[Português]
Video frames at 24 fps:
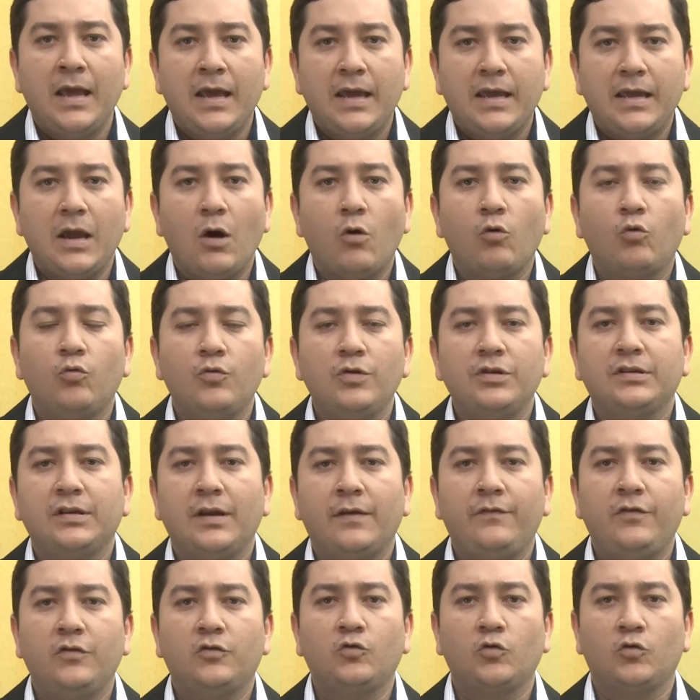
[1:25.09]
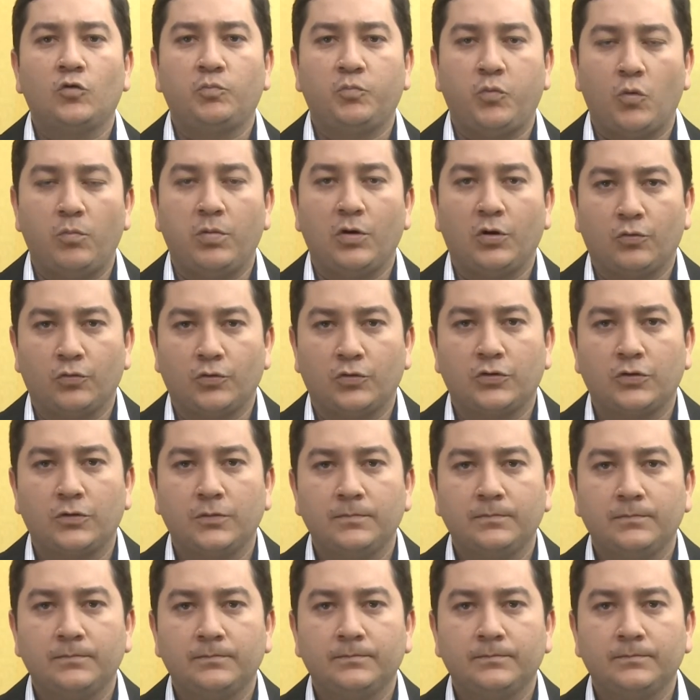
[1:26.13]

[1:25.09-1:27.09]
em alguns serviços públicos.